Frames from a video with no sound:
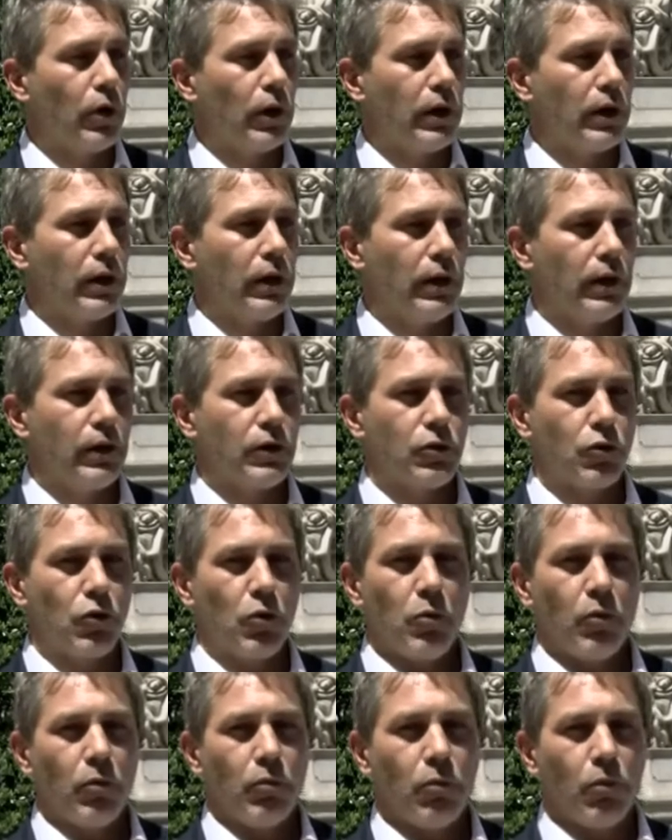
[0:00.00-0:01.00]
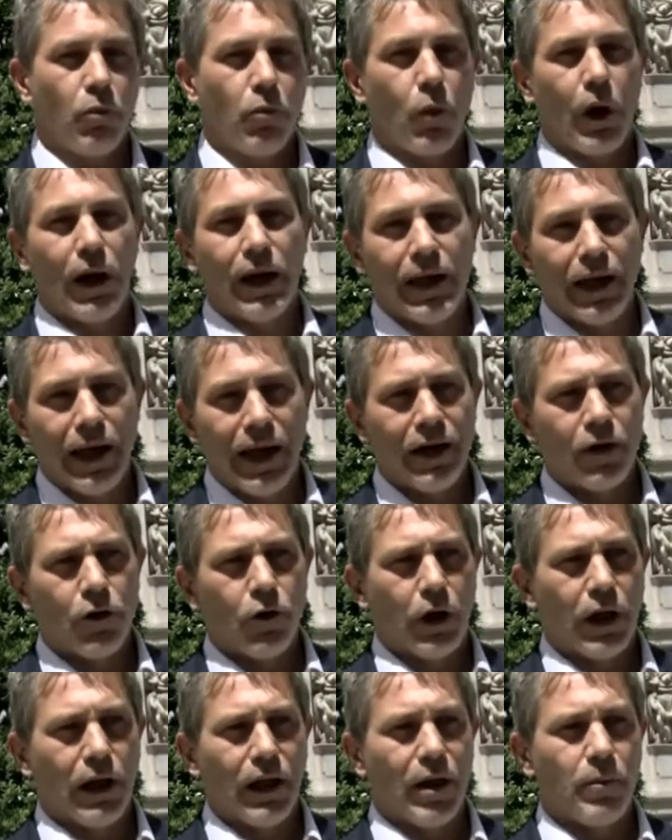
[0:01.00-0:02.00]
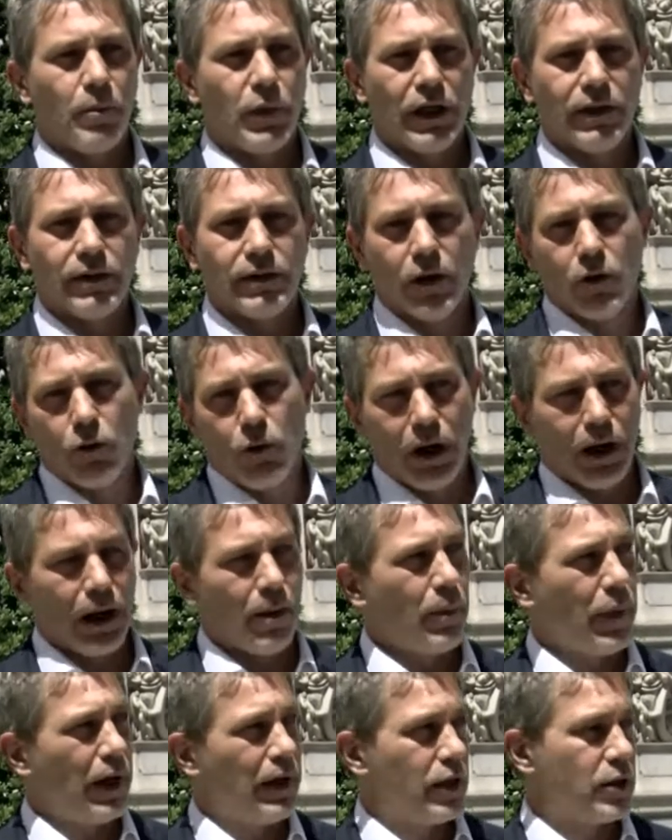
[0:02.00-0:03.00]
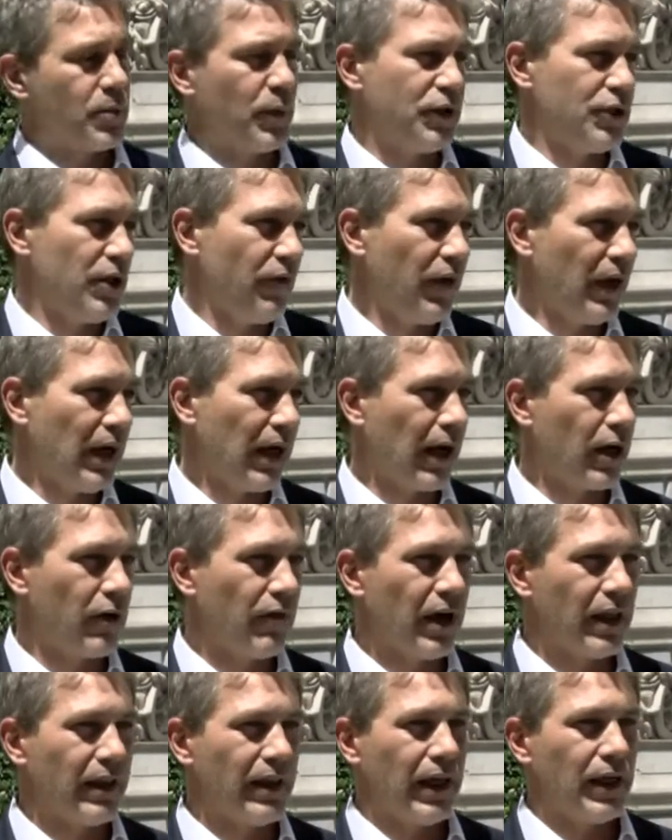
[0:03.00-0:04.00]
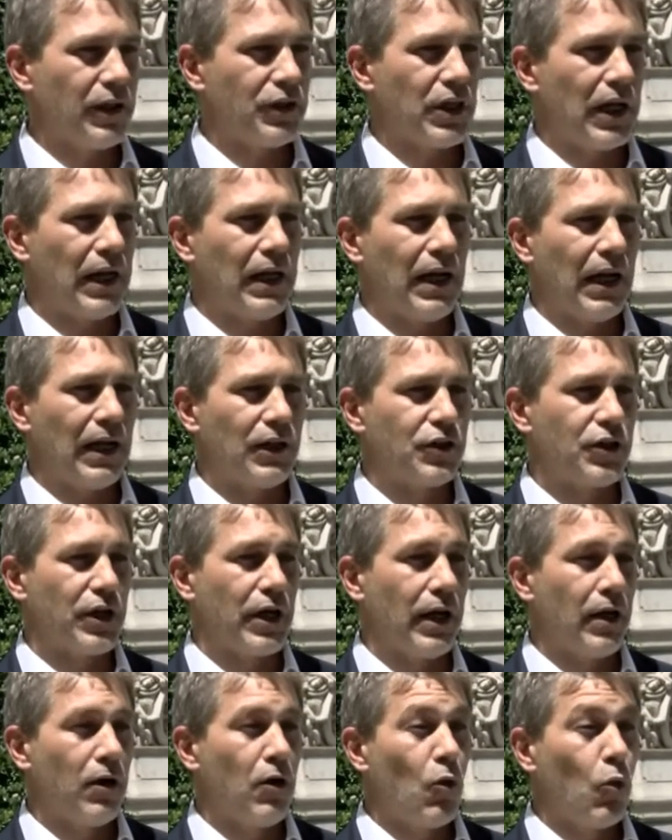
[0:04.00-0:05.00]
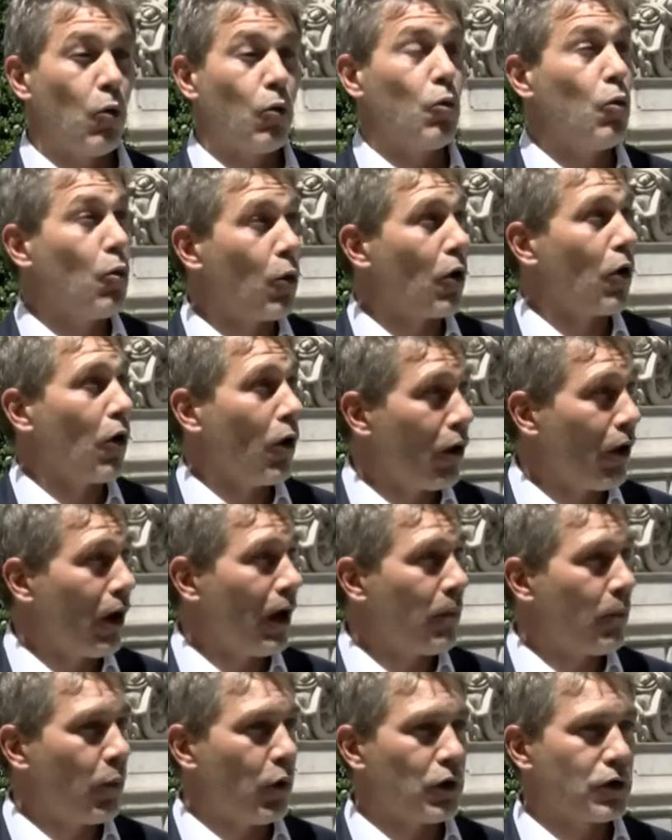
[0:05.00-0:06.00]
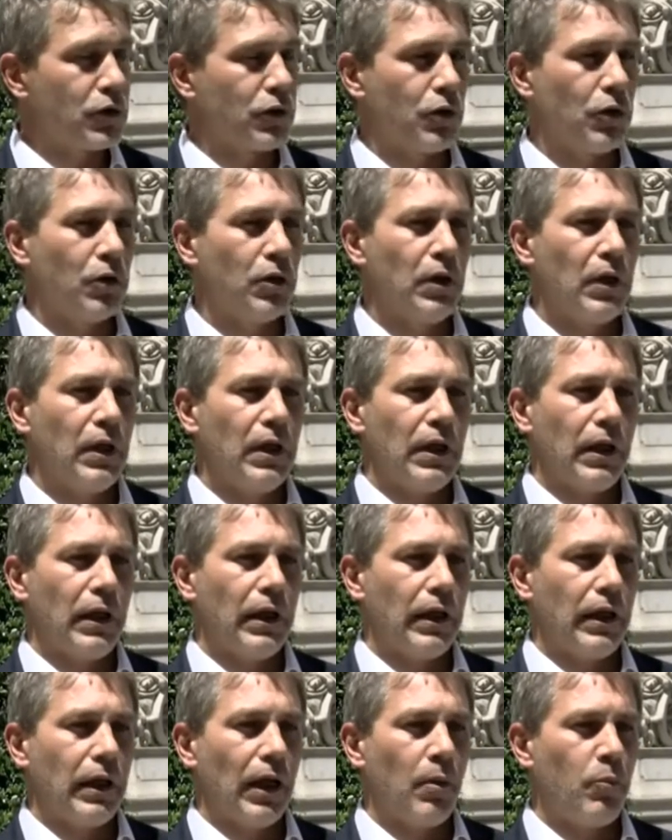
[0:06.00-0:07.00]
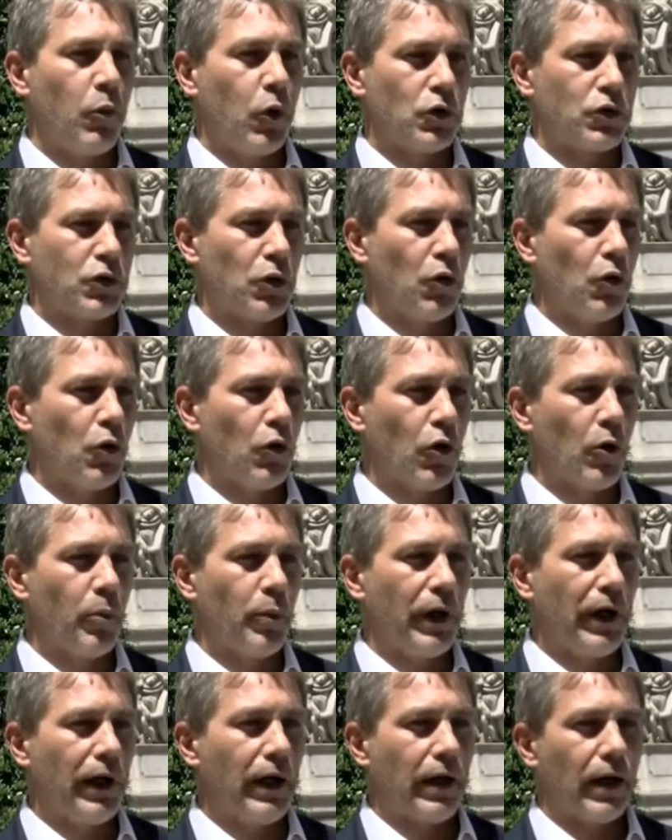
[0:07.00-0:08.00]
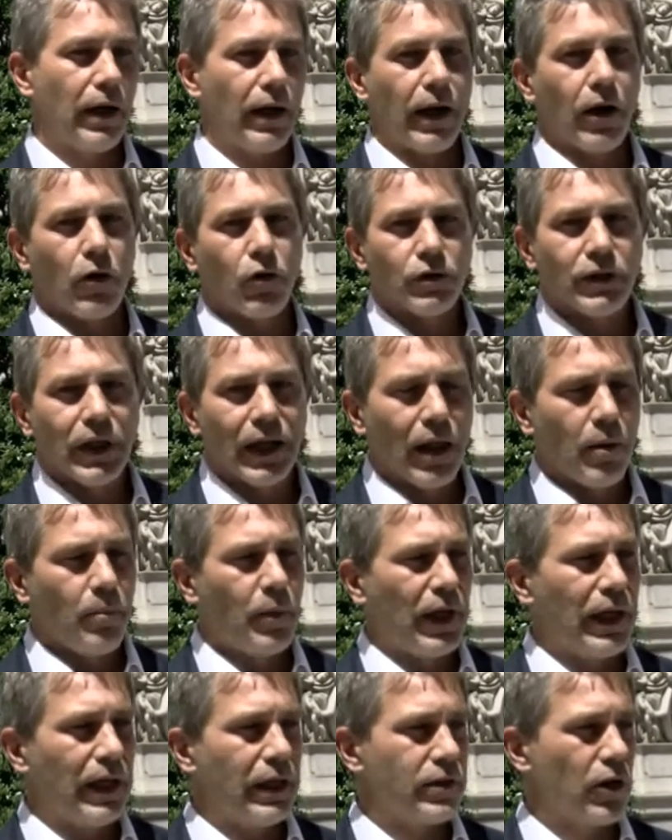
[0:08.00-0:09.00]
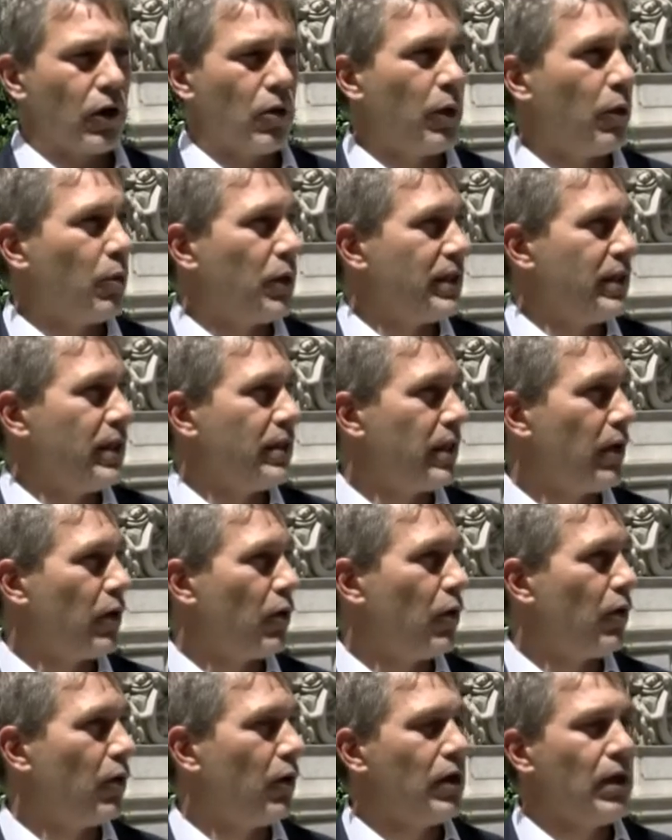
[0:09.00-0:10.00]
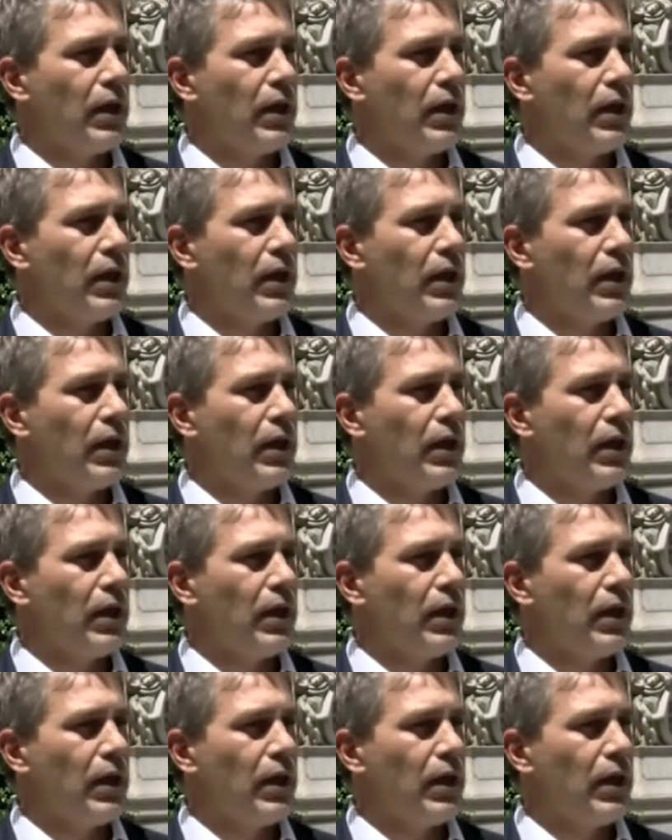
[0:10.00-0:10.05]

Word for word: eh, sono qualche anno che Lega Ambiente con una campagna specifica Carovana dei Ghiacciai lancia un urlo al posto, eh, al posto loro per raccontare al paese come questi siano